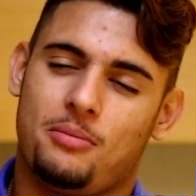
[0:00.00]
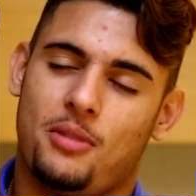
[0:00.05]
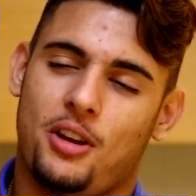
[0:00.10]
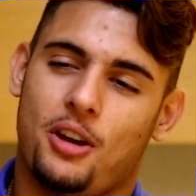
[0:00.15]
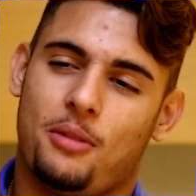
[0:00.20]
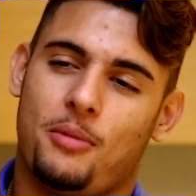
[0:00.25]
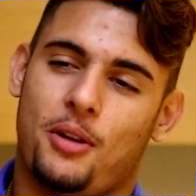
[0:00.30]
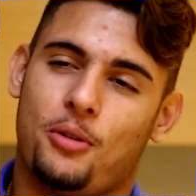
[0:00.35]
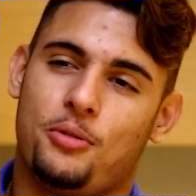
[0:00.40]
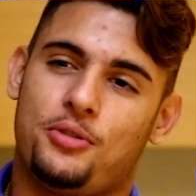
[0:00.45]
e
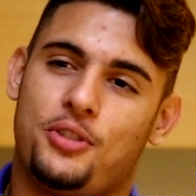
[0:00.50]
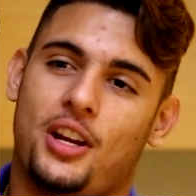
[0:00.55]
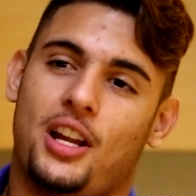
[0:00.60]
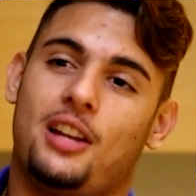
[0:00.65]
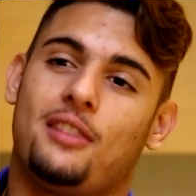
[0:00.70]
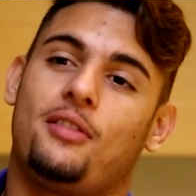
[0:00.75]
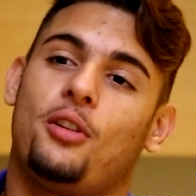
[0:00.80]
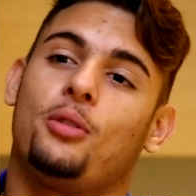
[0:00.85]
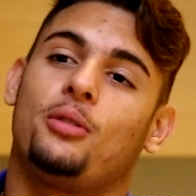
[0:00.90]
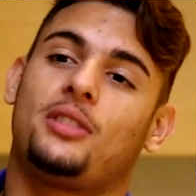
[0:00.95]
meia, meio-dia,
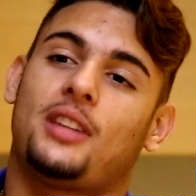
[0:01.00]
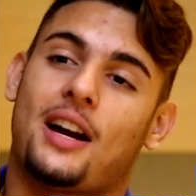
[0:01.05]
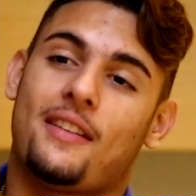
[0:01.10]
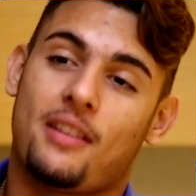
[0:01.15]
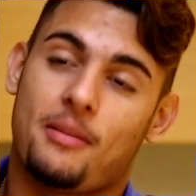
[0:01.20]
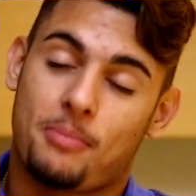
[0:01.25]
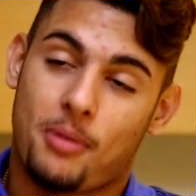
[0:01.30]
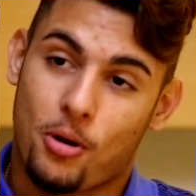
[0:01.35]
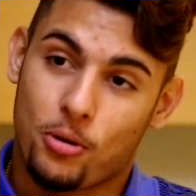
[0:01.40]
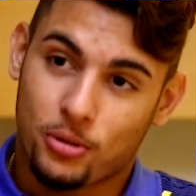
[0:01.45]
ele
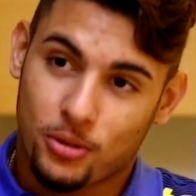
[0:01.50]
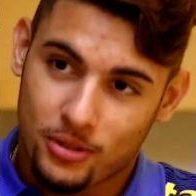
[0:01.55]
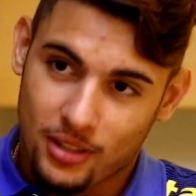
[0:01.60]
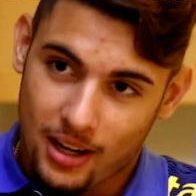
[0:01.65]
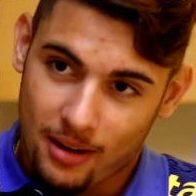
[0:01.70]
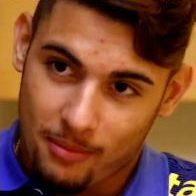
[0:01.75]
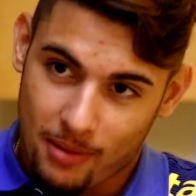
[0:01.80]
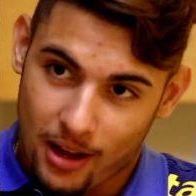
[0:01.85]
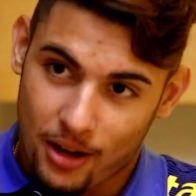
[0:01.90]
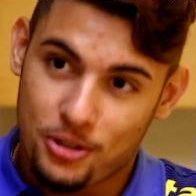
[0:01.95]
voltava para outro
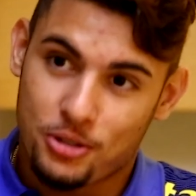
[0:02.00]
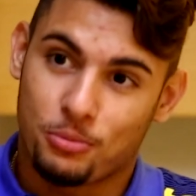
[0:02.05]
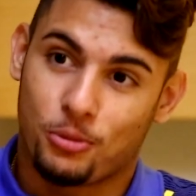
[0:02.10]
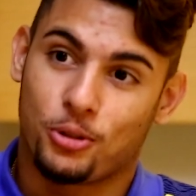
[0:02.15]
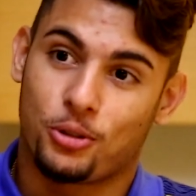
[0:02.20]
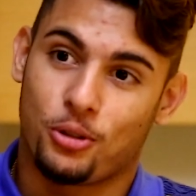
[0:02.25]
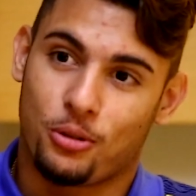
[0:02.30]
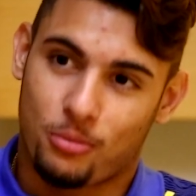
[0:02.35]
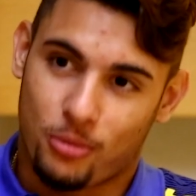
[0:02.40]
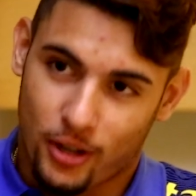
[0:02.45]
trabalho de
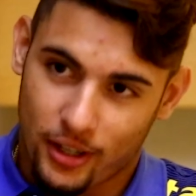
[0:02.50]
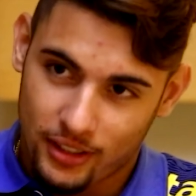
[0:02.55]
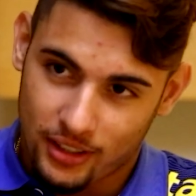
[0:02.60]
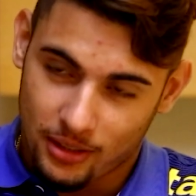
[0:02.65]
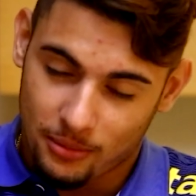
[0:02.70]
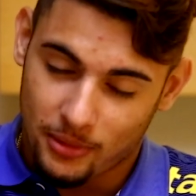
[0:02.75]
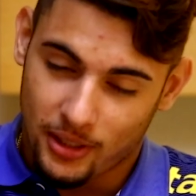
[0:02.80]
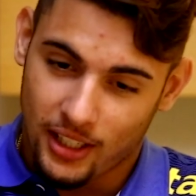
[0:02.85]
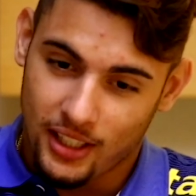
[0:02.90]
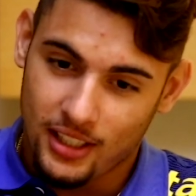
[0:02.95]
motoboy
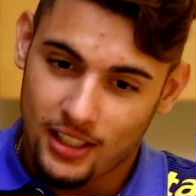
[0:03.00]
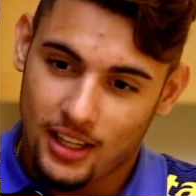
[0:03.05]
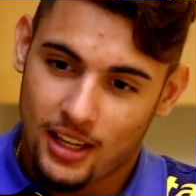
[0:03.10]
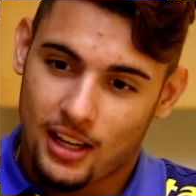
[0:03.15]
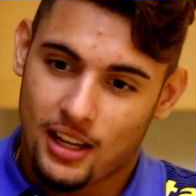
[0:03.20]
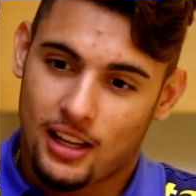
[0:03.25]
também.